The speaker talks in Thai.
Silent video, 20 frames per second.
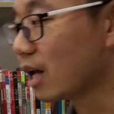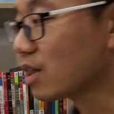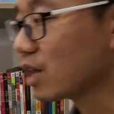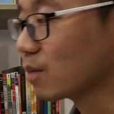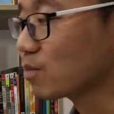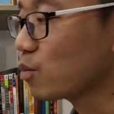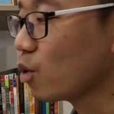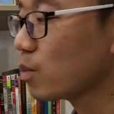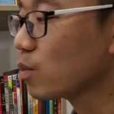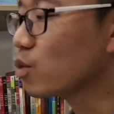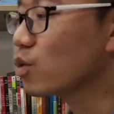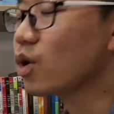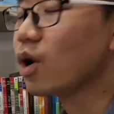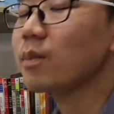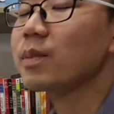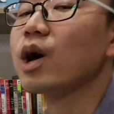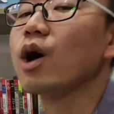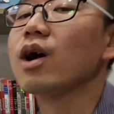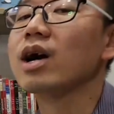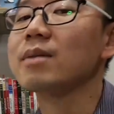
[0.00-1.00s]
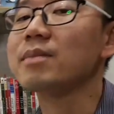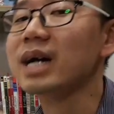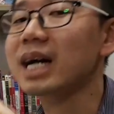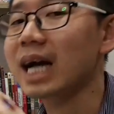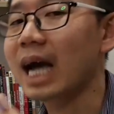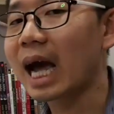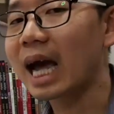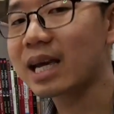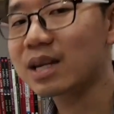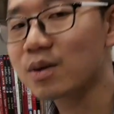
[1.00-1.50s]
แล้วเสร็จปุ๊บคุณลองไปออกกำลั
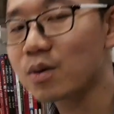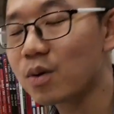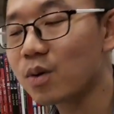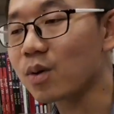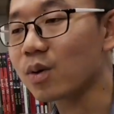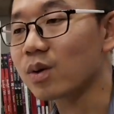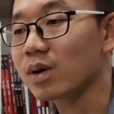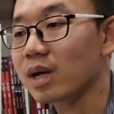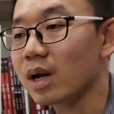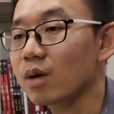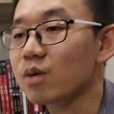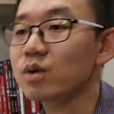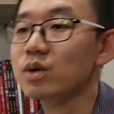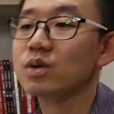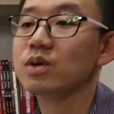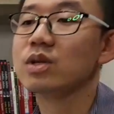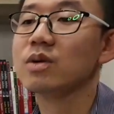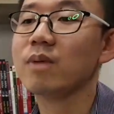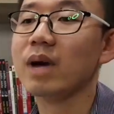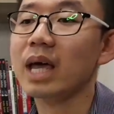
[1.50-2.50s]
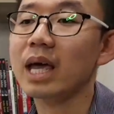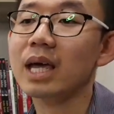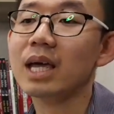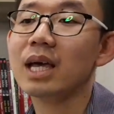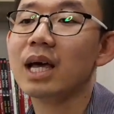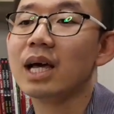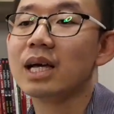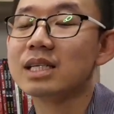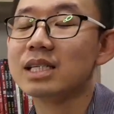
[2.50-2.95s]
งกายดูแล้วคุณดูซิว่าเอ๊ะ